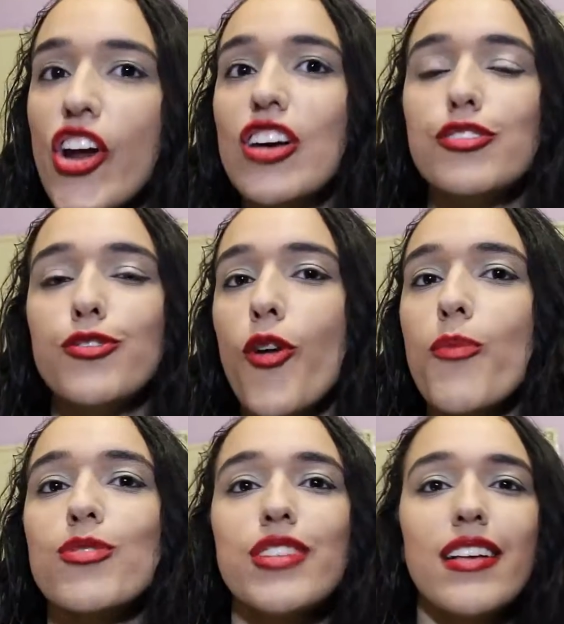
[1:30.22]
nós
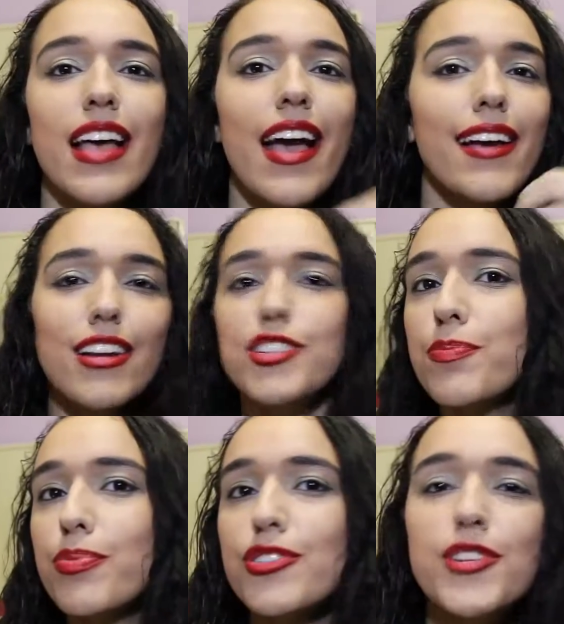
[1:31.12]
somos. É aquele
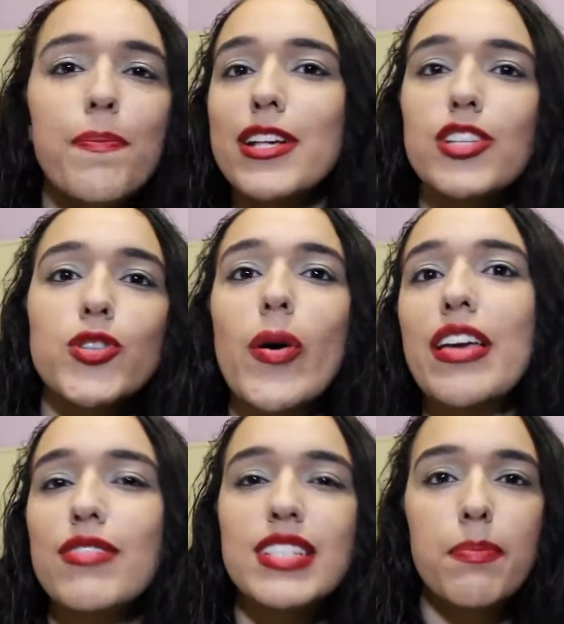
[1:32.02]
tipo de pessoa
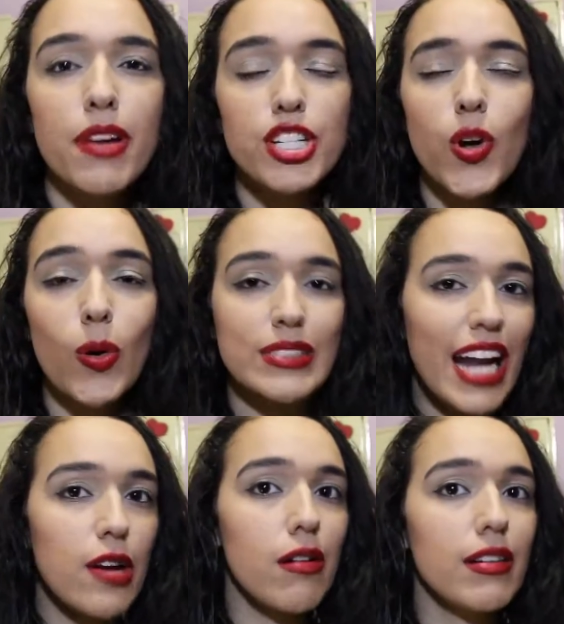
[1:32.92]
que você pode
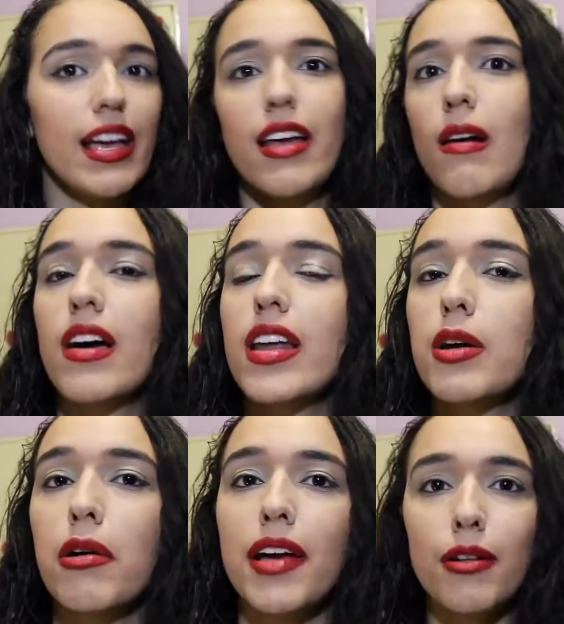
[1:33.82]
encontrar em qualquer hora,
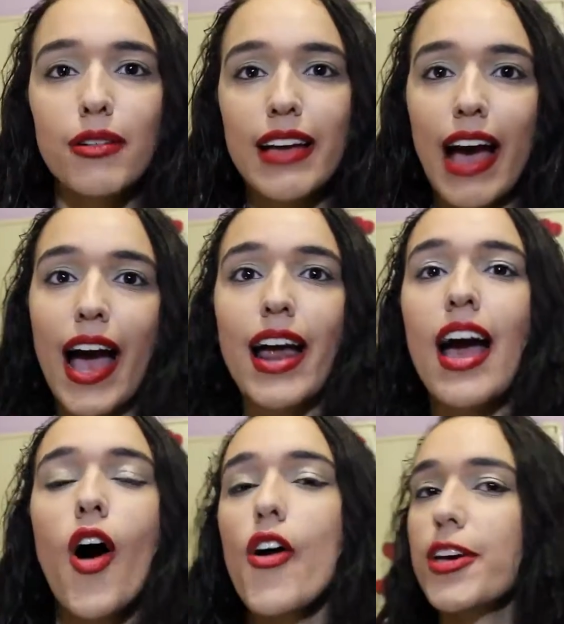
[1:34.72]
em qualquer lugar,
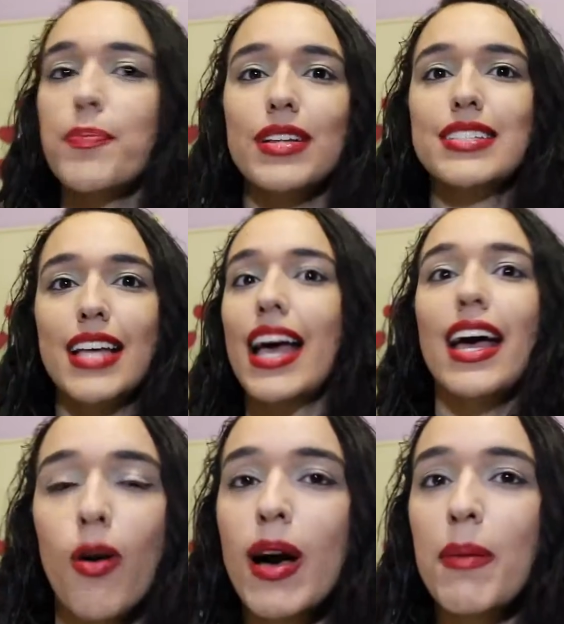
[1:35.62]
ou que pode ser
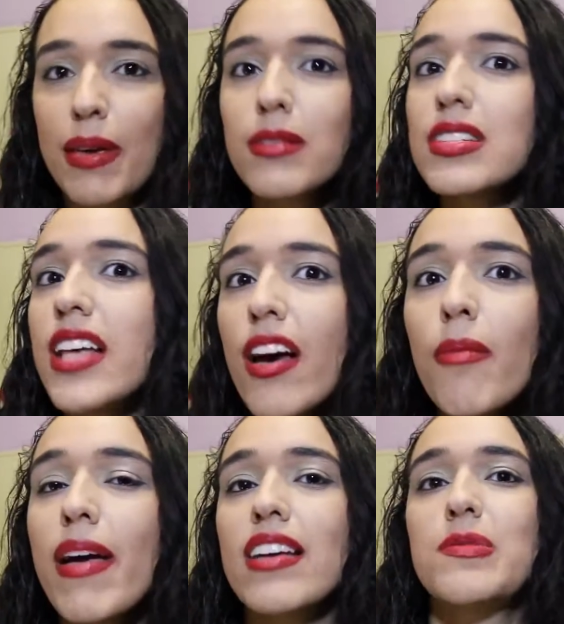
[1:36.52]
um amigo
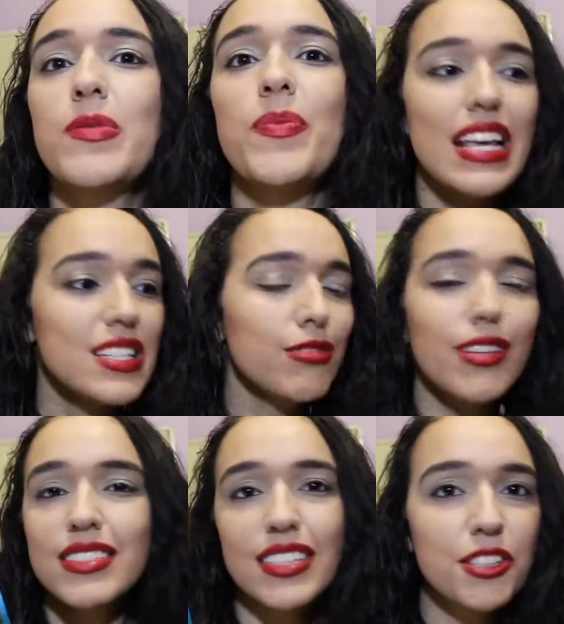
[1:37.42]
seu mesmo. E são
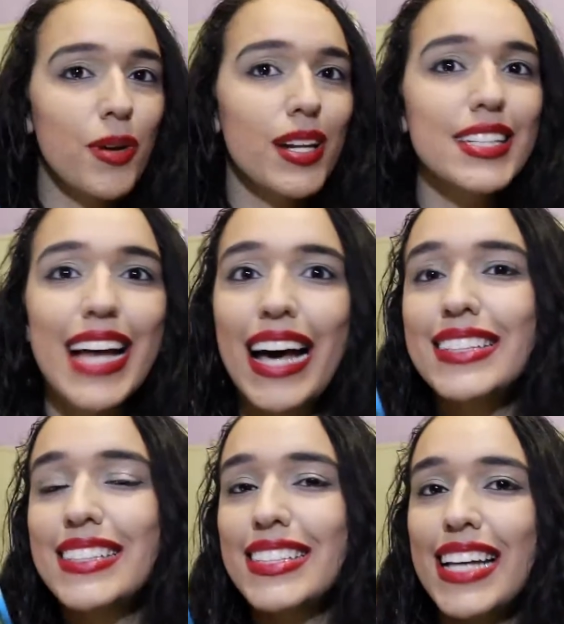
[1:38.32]
todas essas
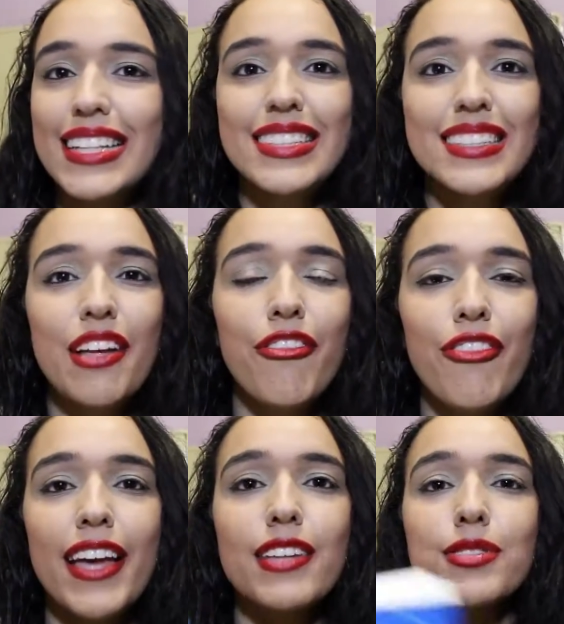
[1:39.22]
qualidades e esses
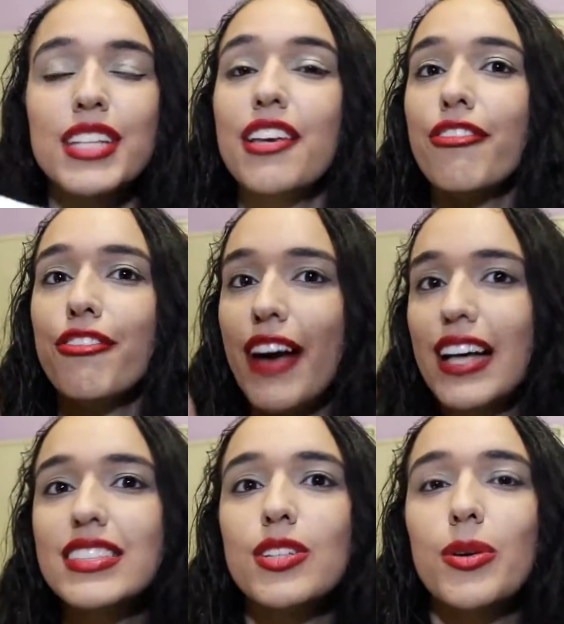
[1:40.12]
defeitos, né, que
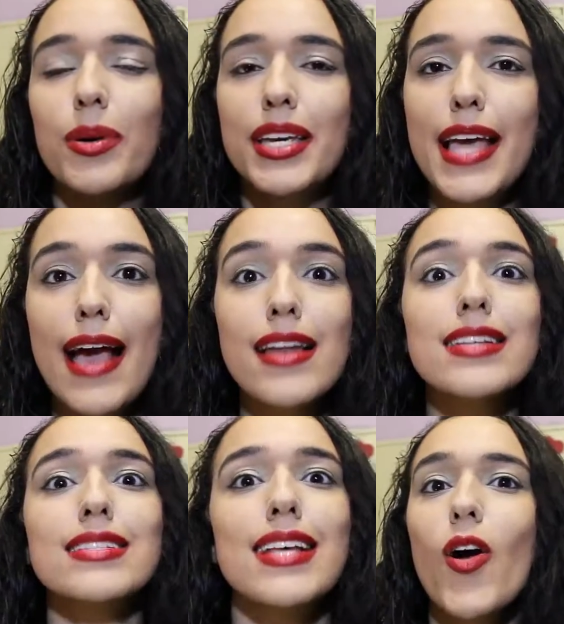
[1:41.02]
fazem com que
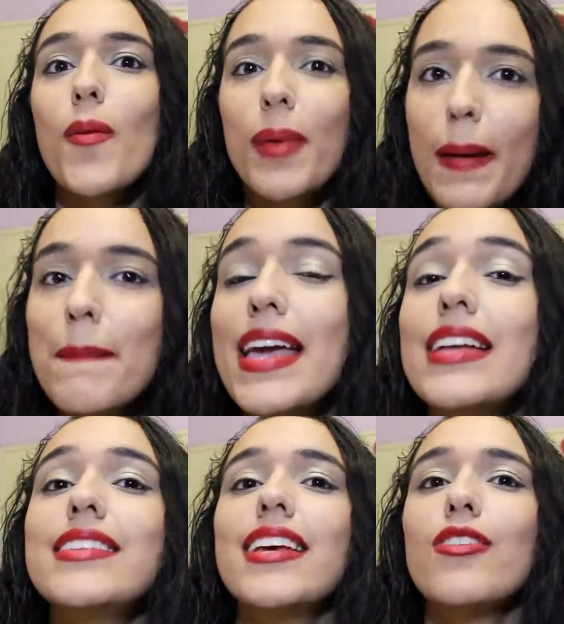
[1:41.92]
elas
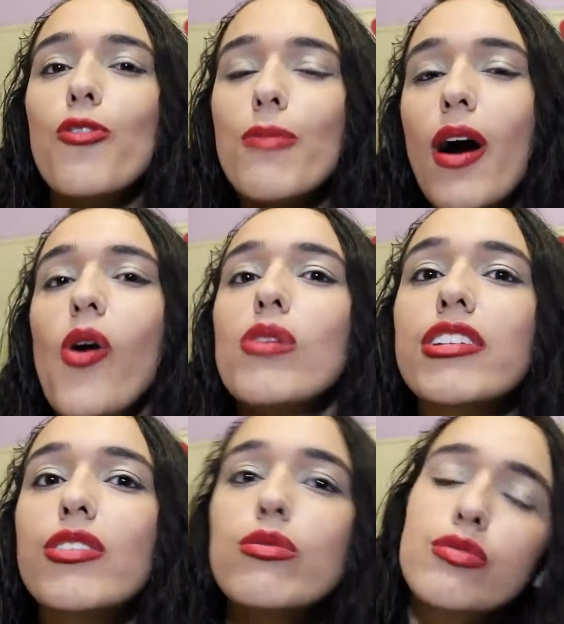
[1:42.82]
complementem uma
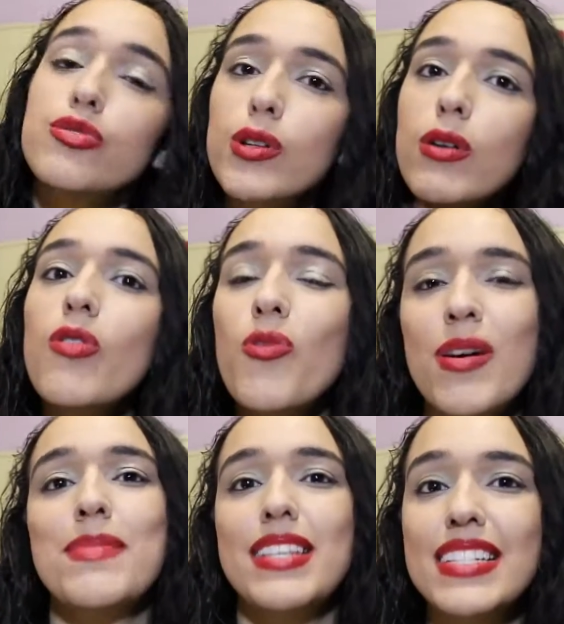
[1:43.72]
outra e construam
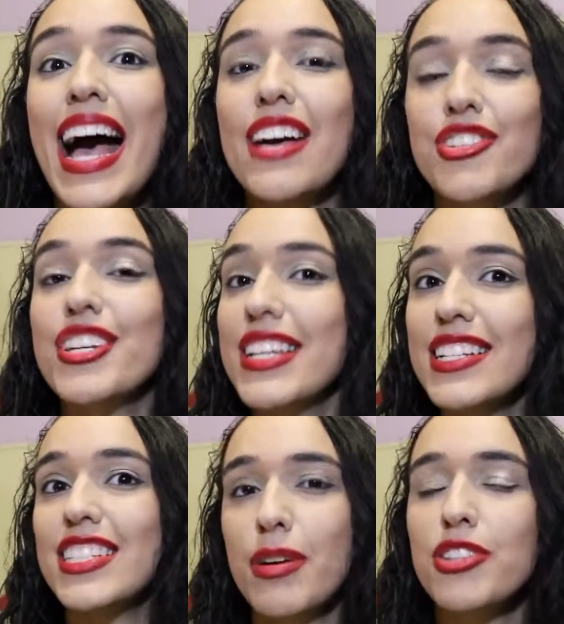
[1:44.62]
uma amizade
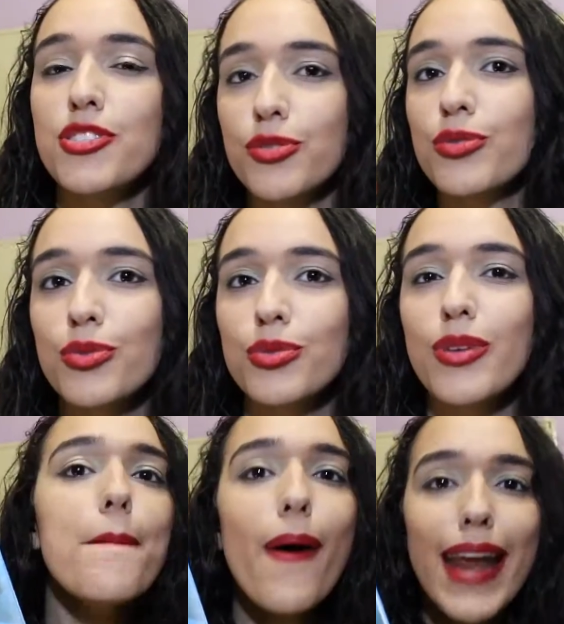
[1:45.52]
em cima disso
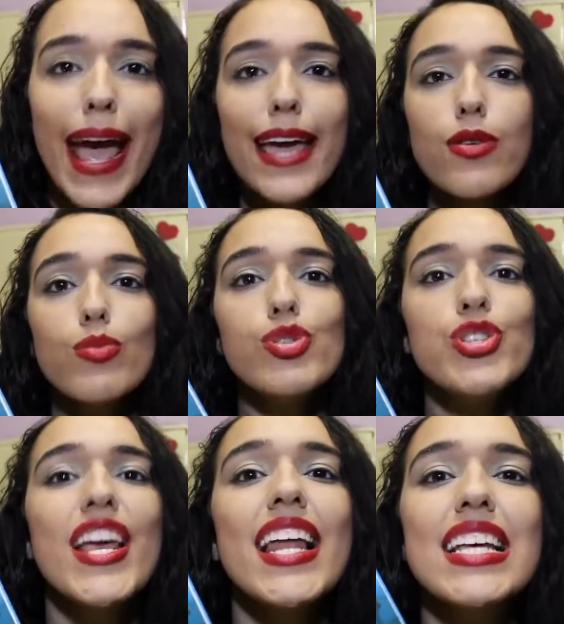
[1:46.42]
tudo. Porém, um
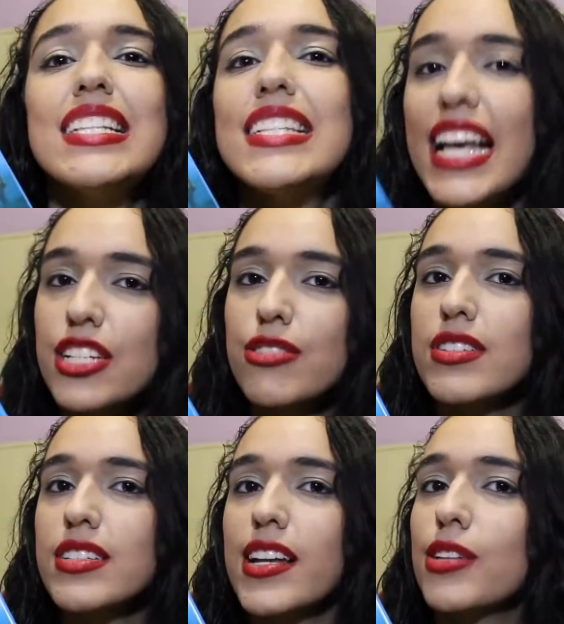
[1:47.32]
dia elas deixam
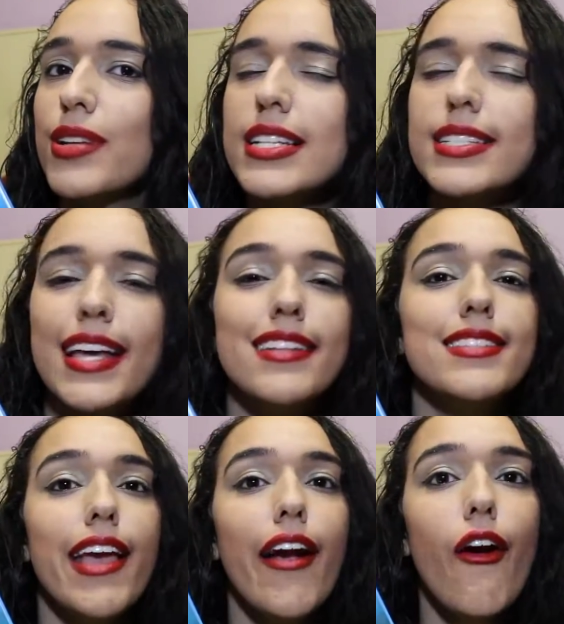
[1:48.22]
de ser
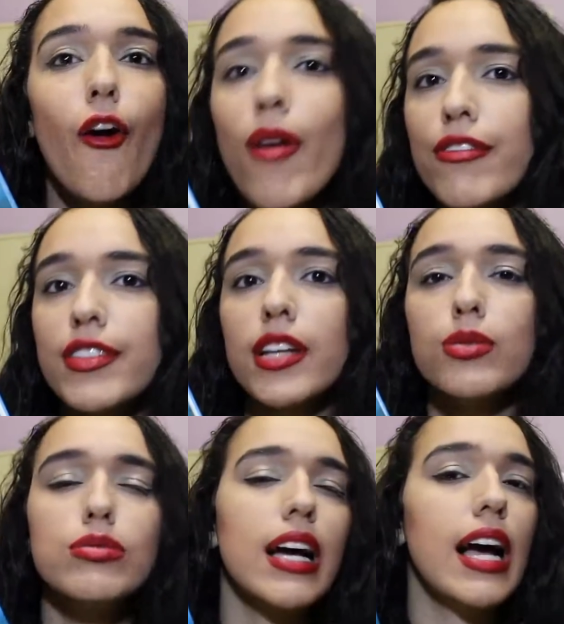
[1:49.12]
adolescentes e com a vida
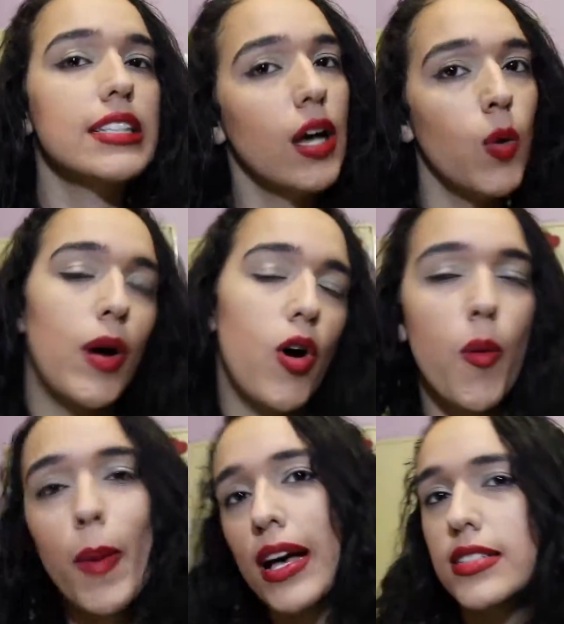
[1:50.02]
adulta cada uma
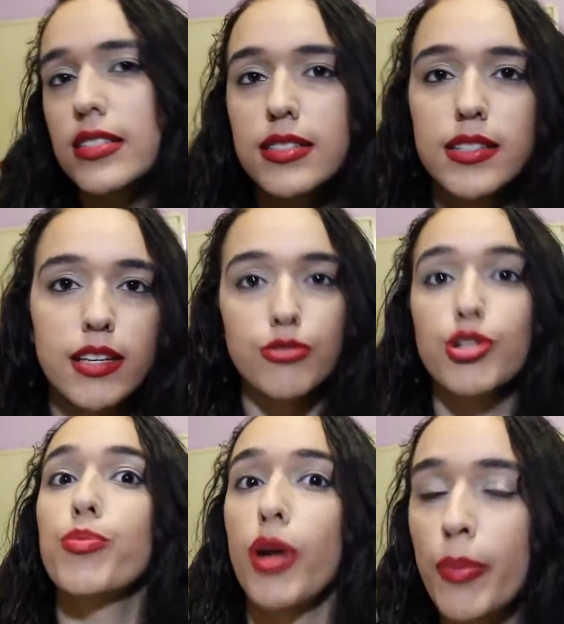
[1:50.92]
começa a seguir o
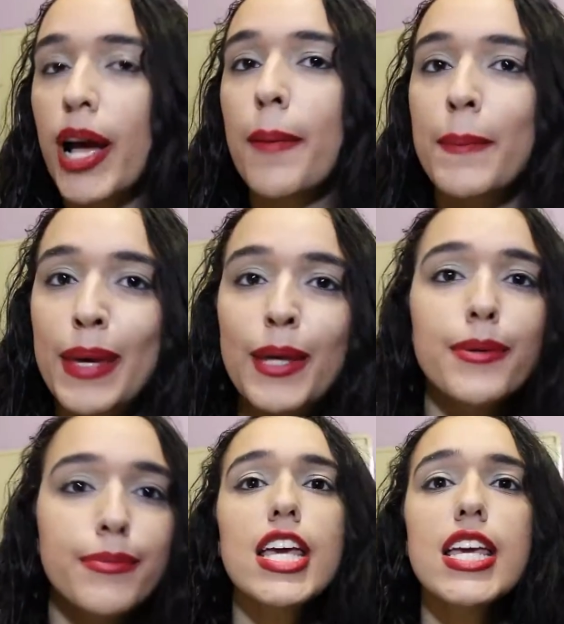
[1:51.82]
seu próprio
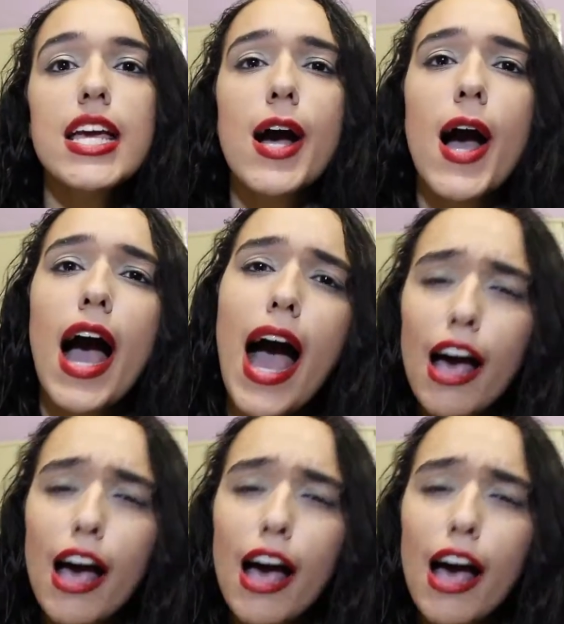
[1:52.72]
caminho e